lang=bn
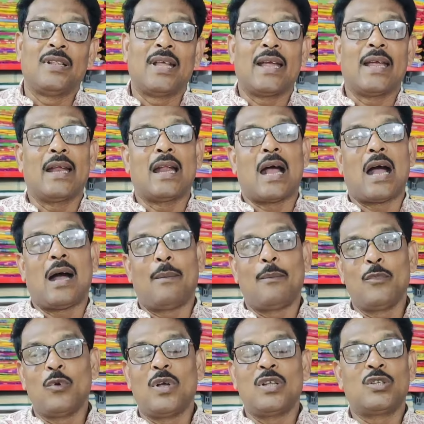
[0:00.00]
দেখেন
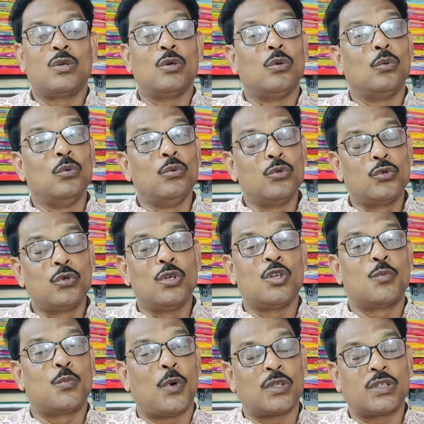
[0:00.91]
আমিও আজকে
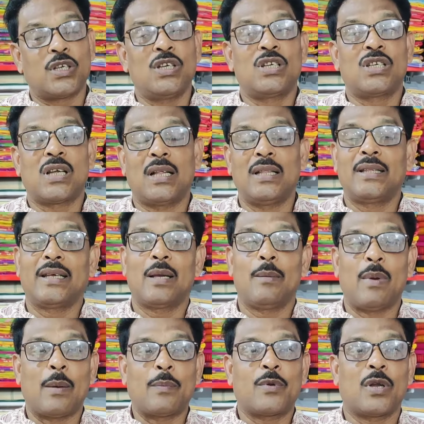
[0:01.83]
উনচল্লিশ পঁচাশি সাল থেকে
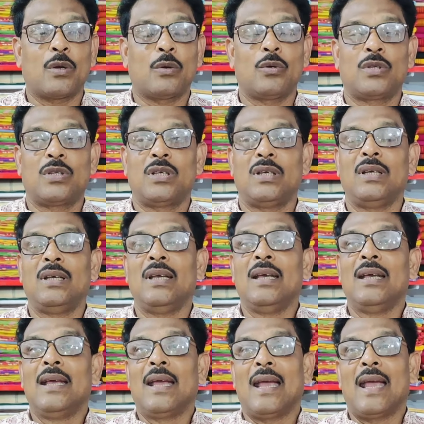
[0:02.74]
ব্যবসা করছি
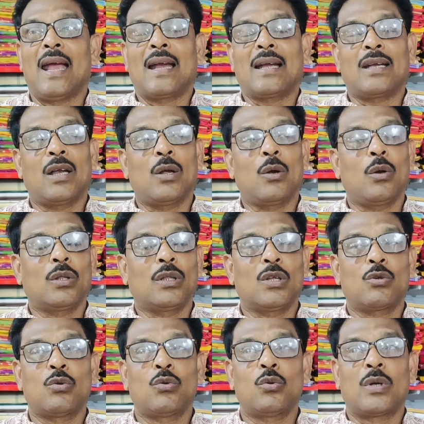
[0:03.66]
একটা কথা
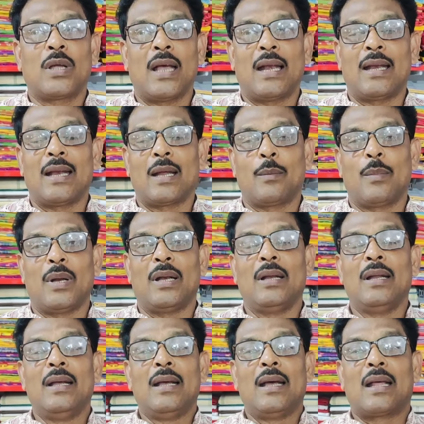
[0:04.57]
শুধু খেয়াল রাখবেন
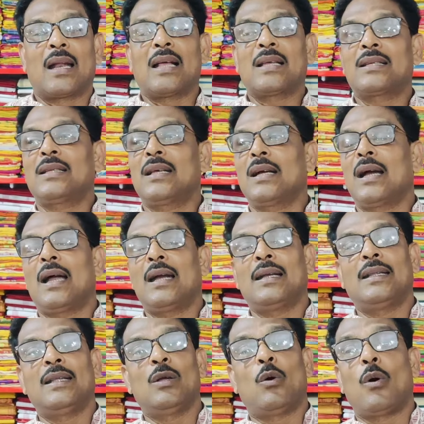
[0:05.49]
রাস্তাঘাট
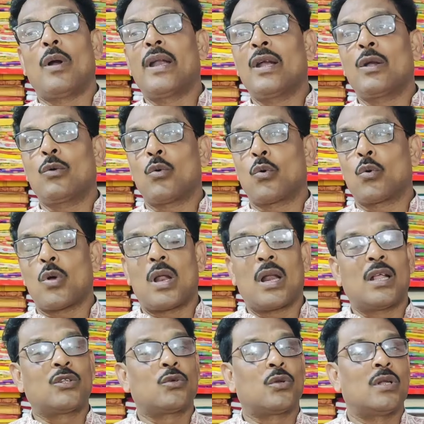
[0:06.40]
দিয়ে অনেক
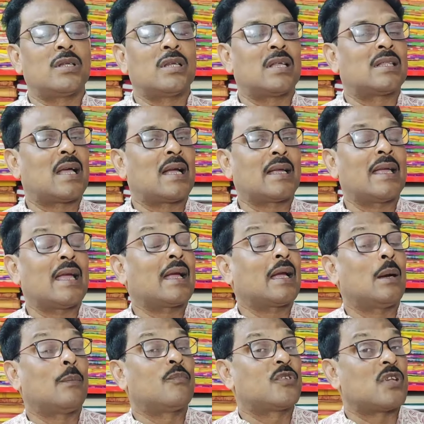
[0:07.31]
টোটোওয়ালা চলে যায় তাকে এক
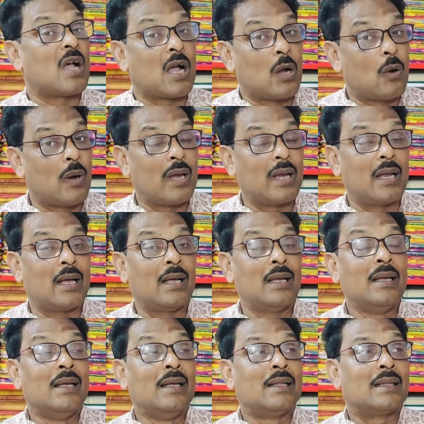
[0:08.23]
কাপ চা খাওয়াই না
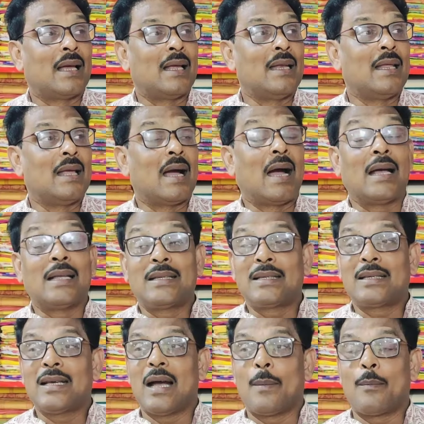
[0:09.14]
তাইলে
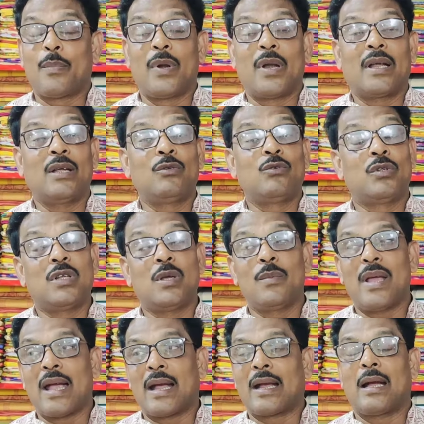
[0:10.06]
আজকে আপনাকে যদি
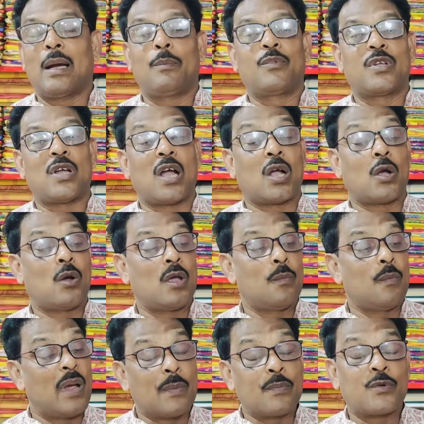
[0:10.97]
আমি এক কাপ চা খাই
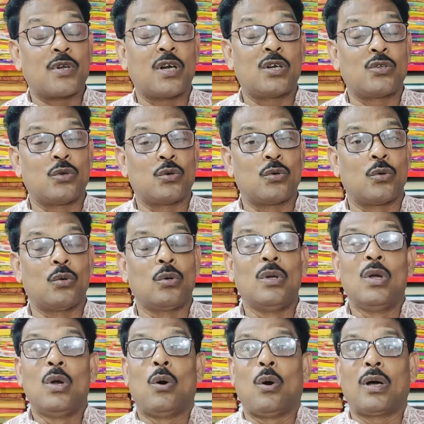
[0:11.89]
ব্যবসার জন্য
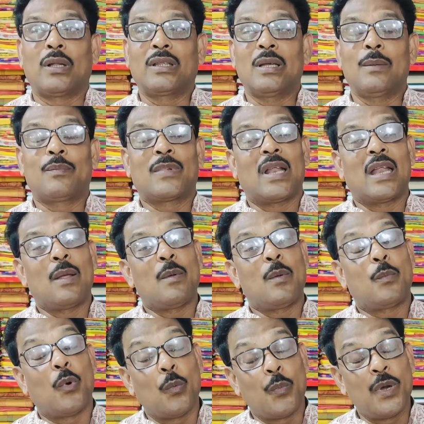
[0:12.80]
অতএব তাহলে
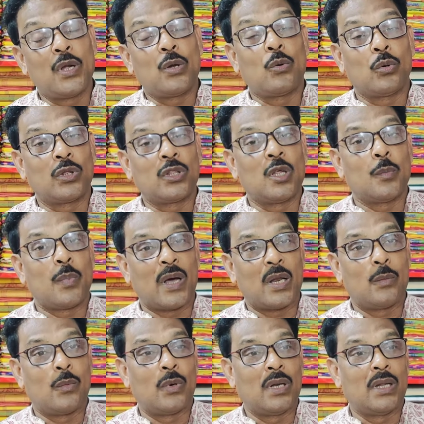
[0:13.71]
আমি প্রফিট করতে
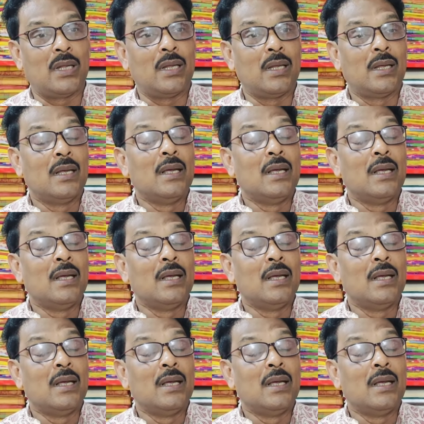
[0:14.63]
পারি বলি